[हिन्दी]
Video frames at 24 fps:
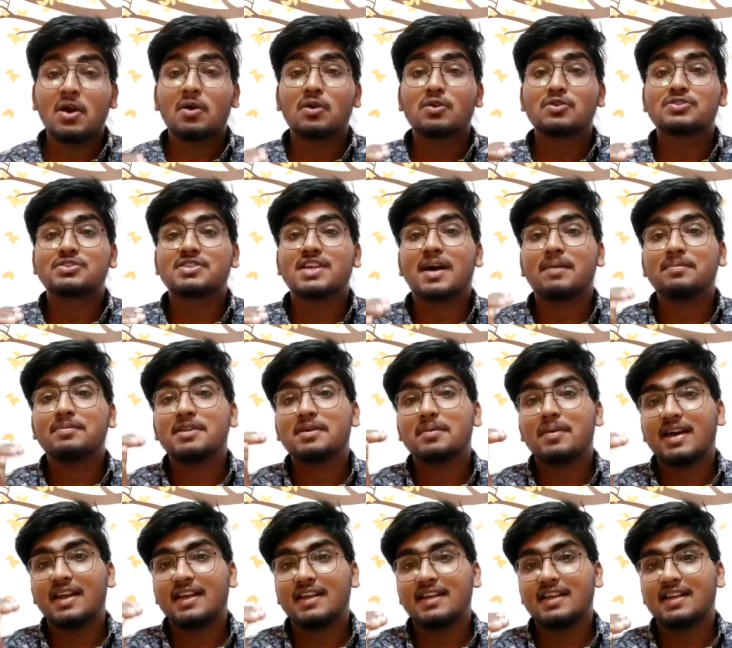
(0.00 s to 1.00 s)
और सामने
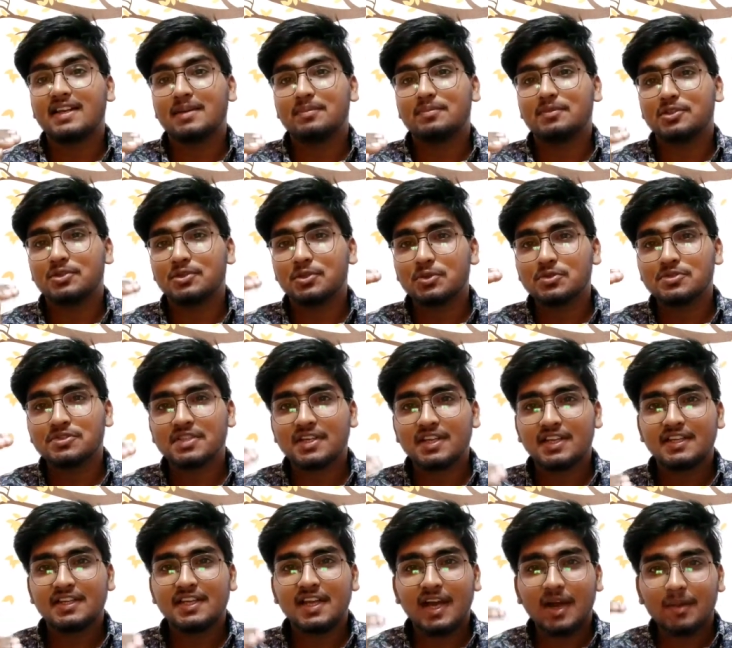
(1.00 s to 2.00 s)
वाले के लिए अपने दोस्त के
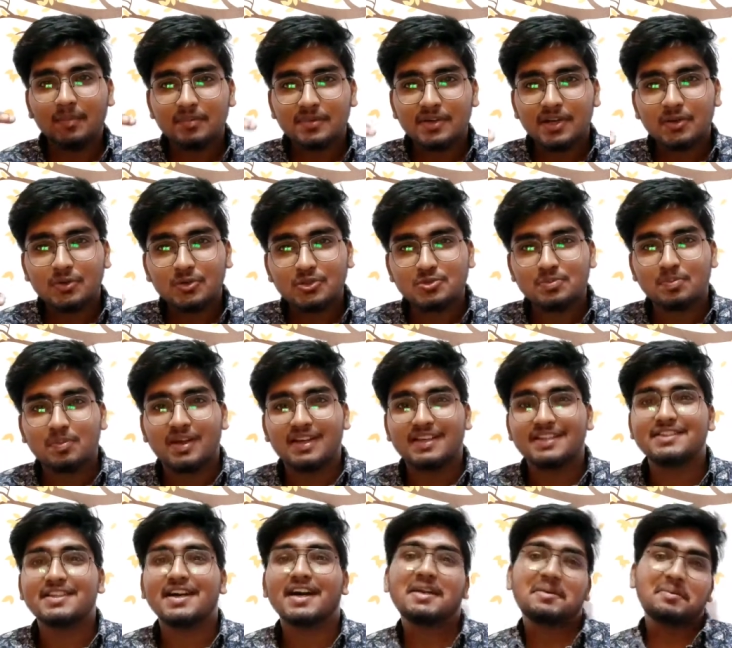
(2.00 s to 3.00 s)
लिए अपना कुछ
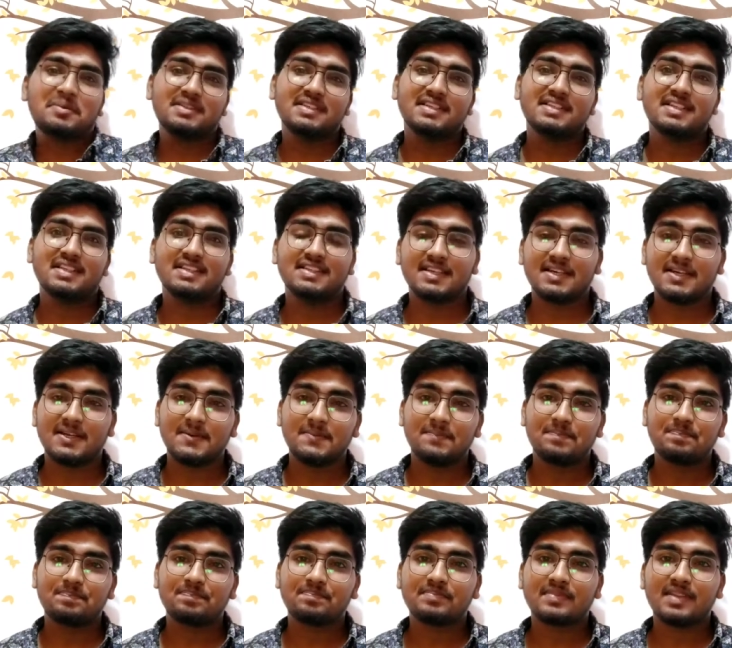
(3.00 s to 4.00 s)
बलिदान भी दे देता
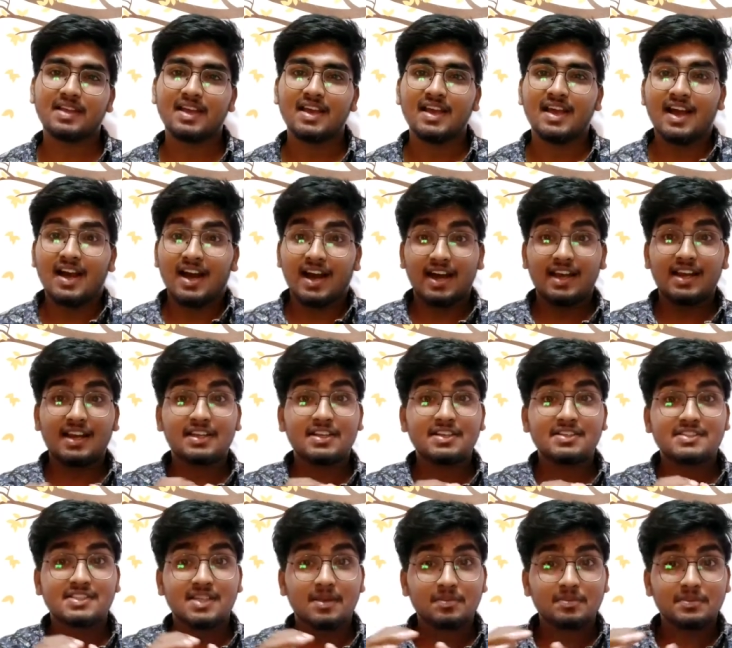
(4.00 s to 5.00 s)
है
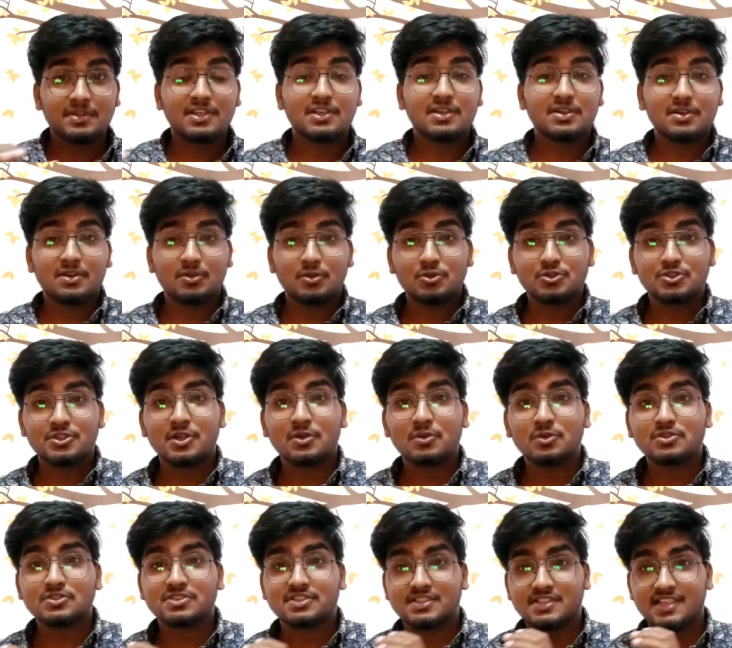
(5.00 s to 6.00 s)
हालांकि सब ने कुछ ना
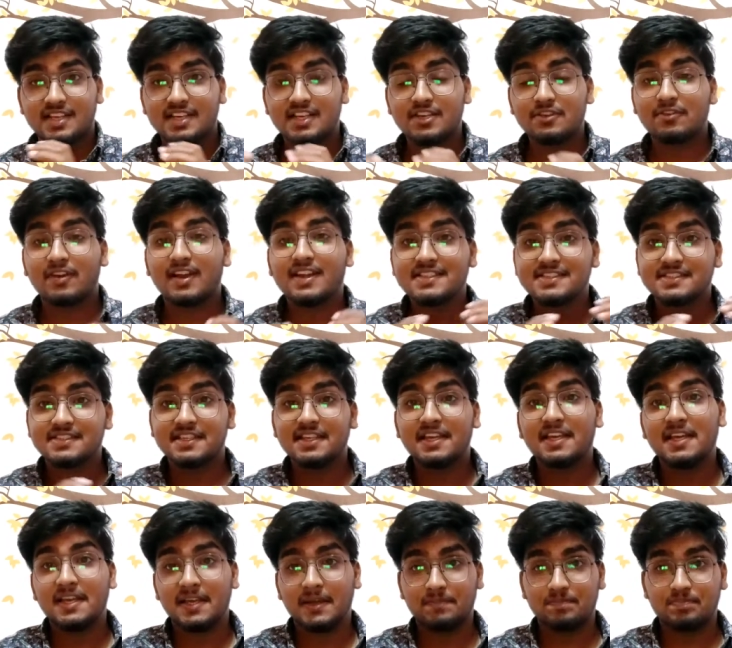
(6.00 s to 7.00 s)
कुछ सेक्रीफाइस
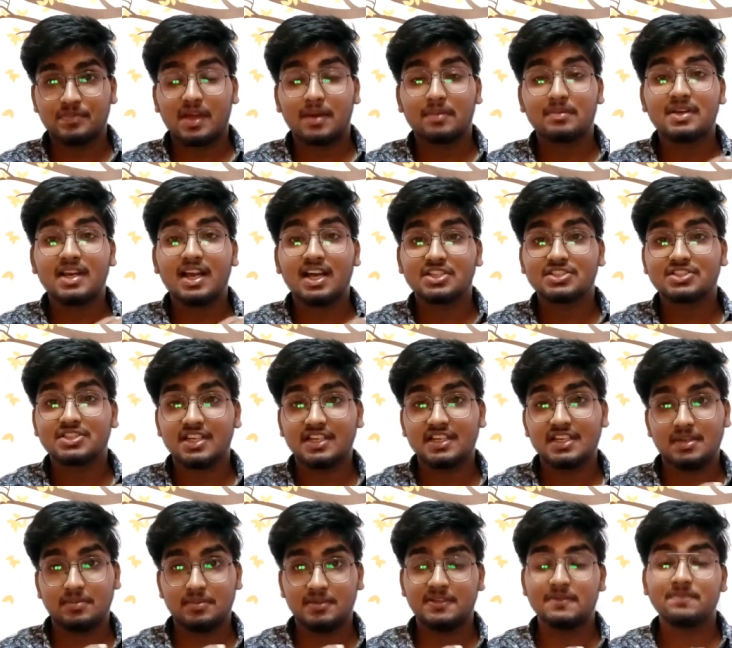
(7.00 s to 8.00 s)
किए हैं अभिलाष के
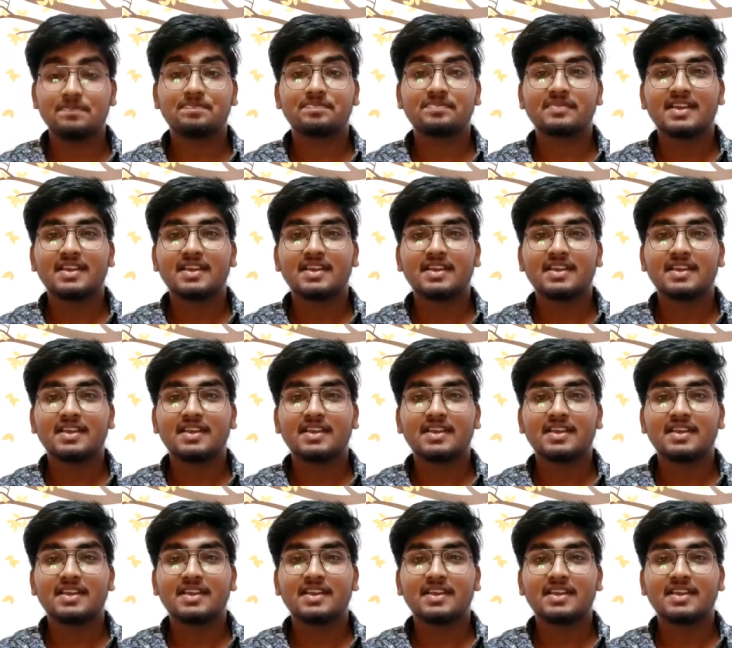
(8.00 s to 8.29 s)
लिए भी